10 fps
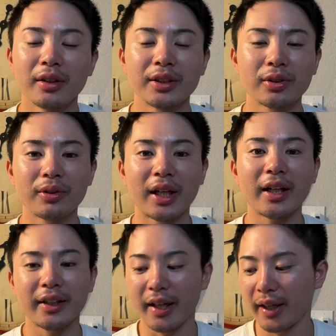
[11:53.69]
で、その
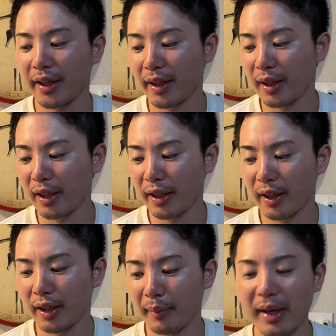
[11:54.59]
中で、
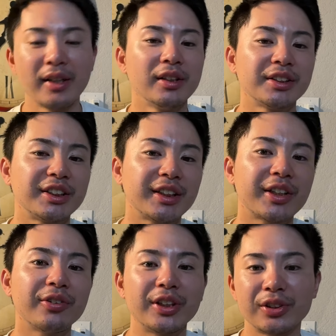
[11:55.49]
えー、まあ四死
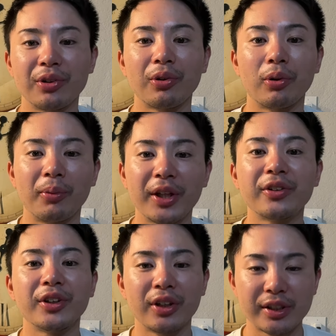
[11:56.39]
球率というところも
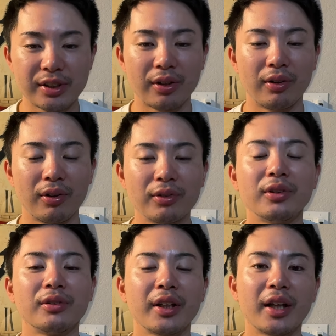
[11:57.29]
低いですと。
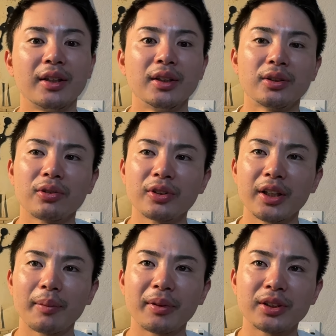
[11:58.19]
うん。で、特に
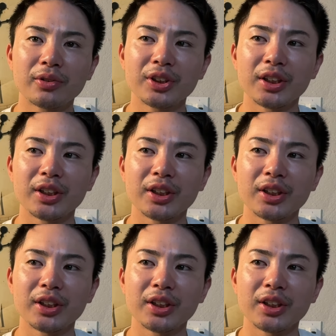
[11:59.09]
やっぱり少し、